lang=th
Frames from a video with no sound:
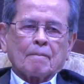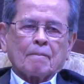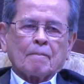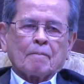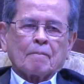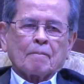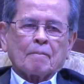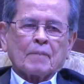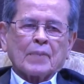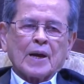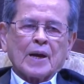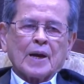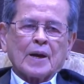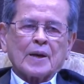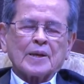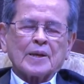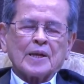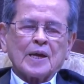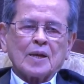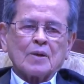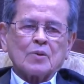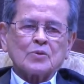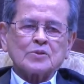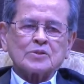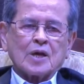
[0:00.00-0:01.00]
เมื่อได้
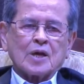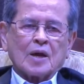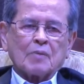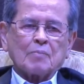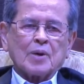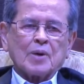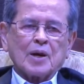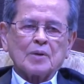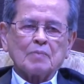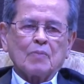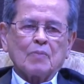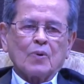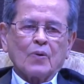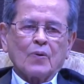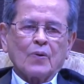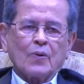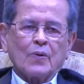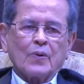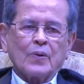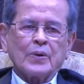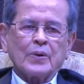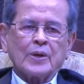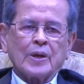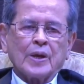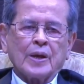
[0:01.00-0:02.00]
รู้จักไพบูลย์
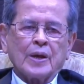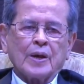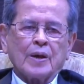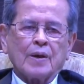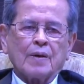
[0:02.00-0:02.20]
เนี่ย